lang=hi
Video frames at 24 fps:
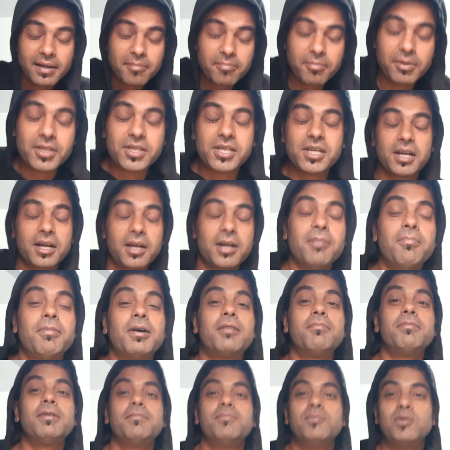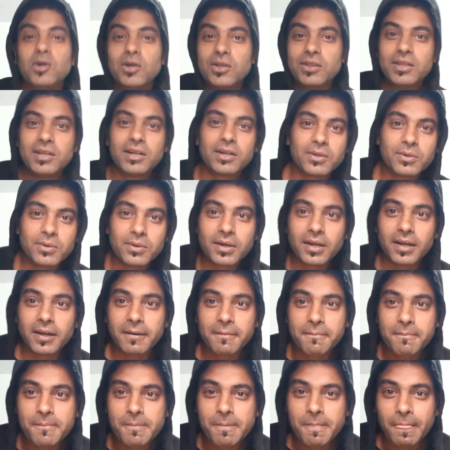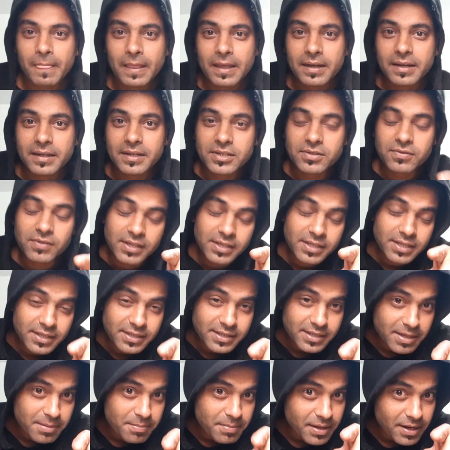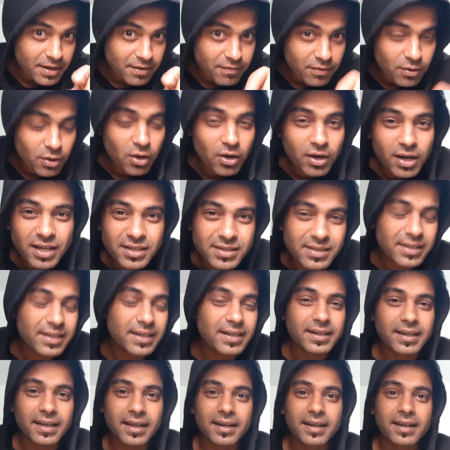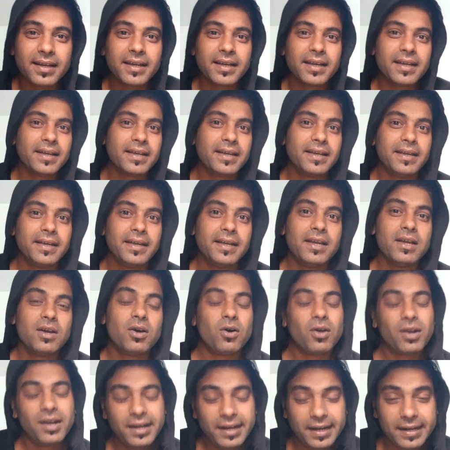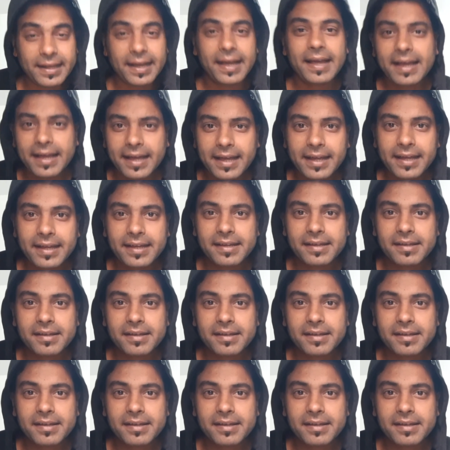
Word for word: पीछे कमर में बहुत दर्द हो रहा है इस वजह से मेरा ब्लॉग आज लेट आ रहा है और लेट आया है